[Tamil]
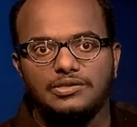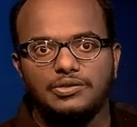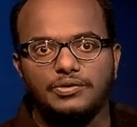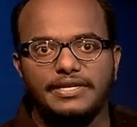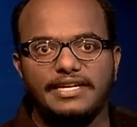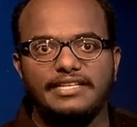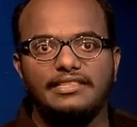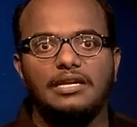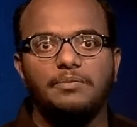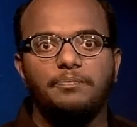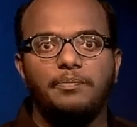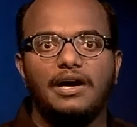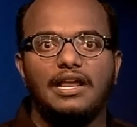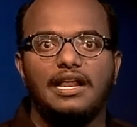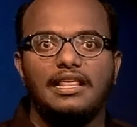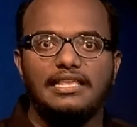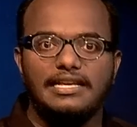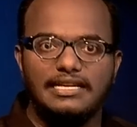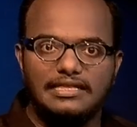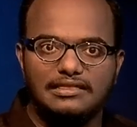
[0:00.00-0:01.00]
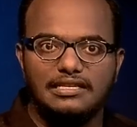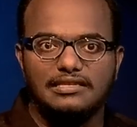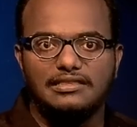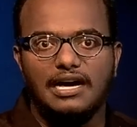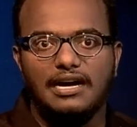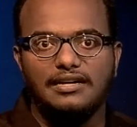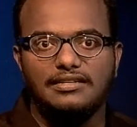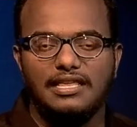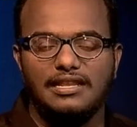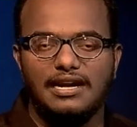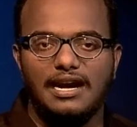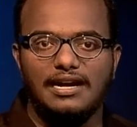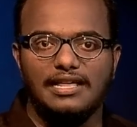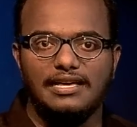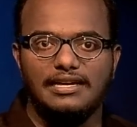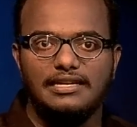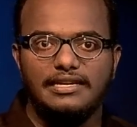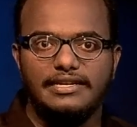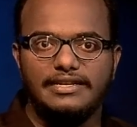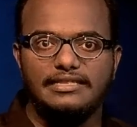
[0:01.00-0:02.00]
ஸோ எதிர்பாராத இந்த
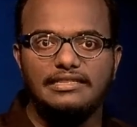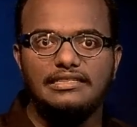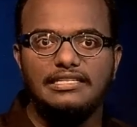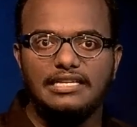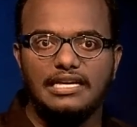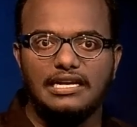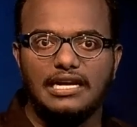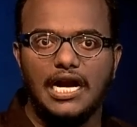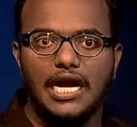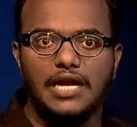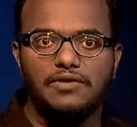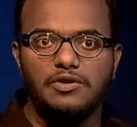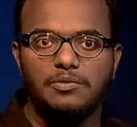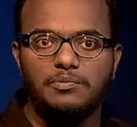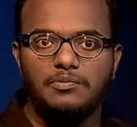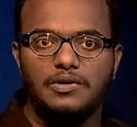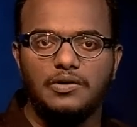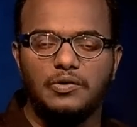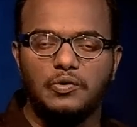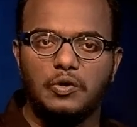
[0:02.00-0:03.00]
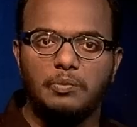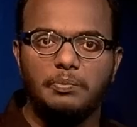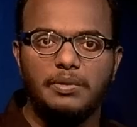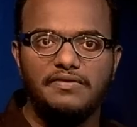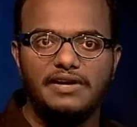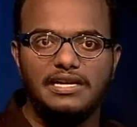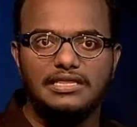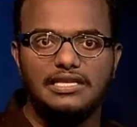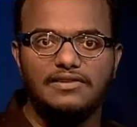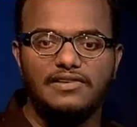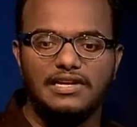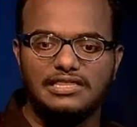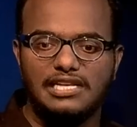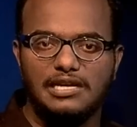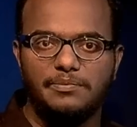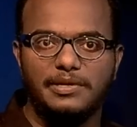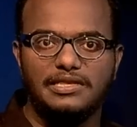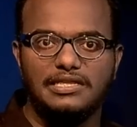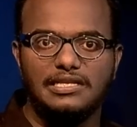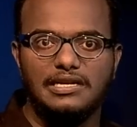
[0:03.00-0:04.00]
தாக்குதலால் இந்திய இராணுவம் ரொம்பவே அந்த
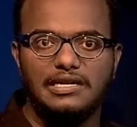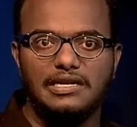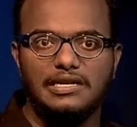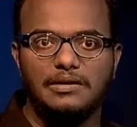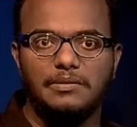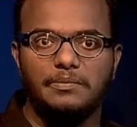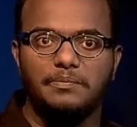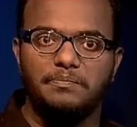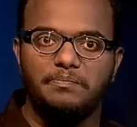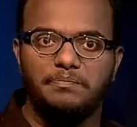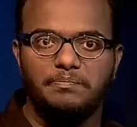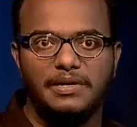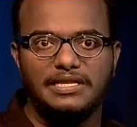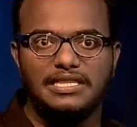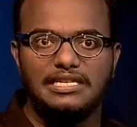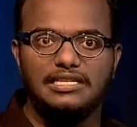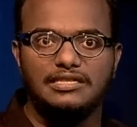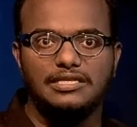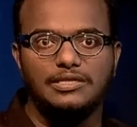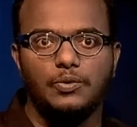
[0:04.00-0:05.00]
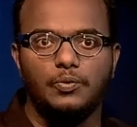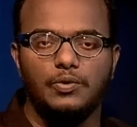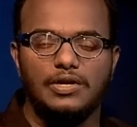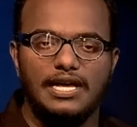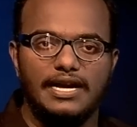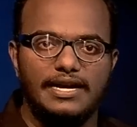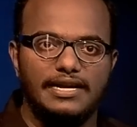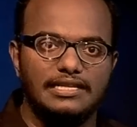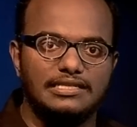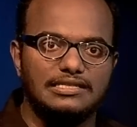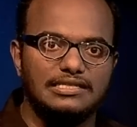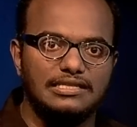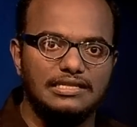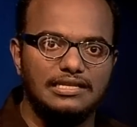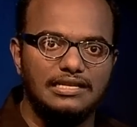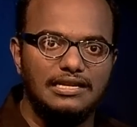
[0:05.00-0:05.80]
இடத்துல பார்த்திங்கன்னா பதட்டத்துக்கு உள்ளே